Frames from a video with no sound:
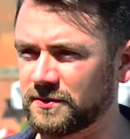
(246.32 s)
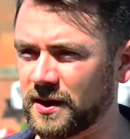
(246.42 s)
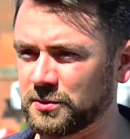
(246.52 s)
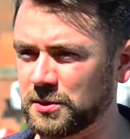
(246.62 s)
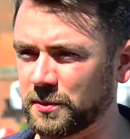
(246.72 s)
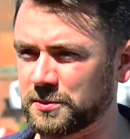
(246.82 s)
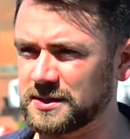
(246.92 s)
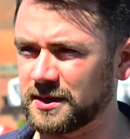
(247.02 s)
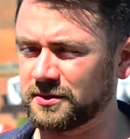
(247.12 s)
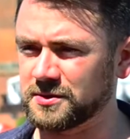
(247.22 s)
w aucie
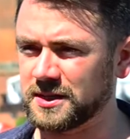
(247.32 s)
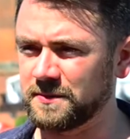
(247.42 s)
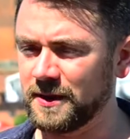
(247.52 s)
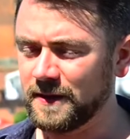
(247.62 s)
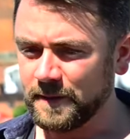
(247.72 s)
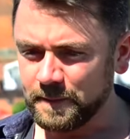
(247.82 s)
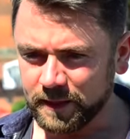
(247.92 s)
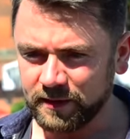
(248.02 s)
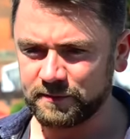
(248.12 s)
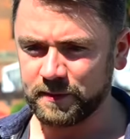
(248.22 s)
poprzedzającym
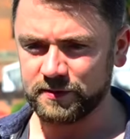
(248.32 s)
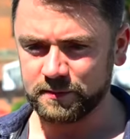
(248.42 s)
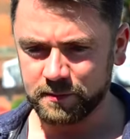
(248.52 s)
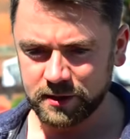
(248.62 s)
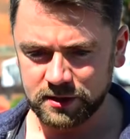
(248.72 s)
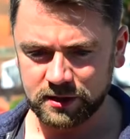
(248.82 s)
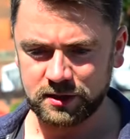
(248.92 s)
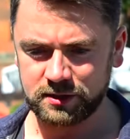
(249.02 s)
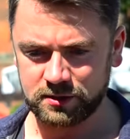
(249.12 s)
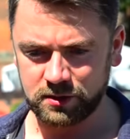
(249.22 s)
i w pewnym momencie
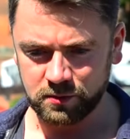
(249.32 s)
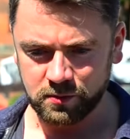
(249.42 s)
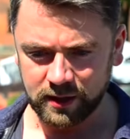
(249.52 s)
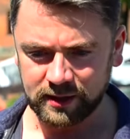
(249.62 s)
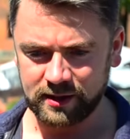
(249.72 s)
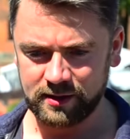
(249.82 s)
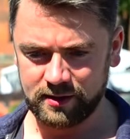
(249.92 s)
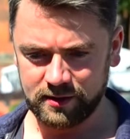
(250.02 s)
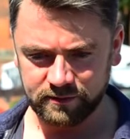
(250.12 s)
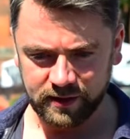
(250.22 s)
gdzieś to się układa
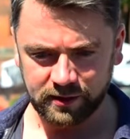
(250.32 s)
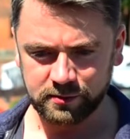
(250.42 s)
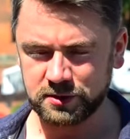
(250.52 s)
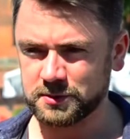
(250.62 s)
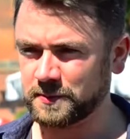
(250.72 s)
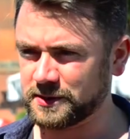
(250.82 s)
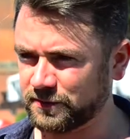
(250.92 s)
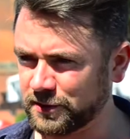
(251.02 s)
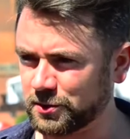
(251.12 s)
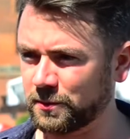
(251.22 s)
w jakąś
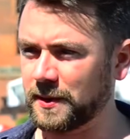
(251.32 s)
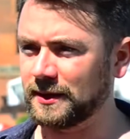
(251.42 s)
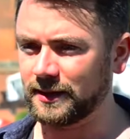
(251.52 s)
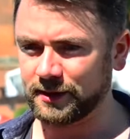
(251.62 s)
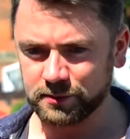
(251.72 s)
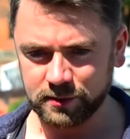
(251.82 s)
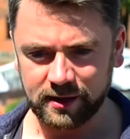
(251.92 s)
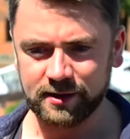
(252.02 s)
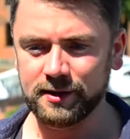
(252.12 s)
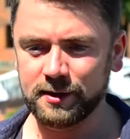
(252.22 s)
specyficzną pętlę, która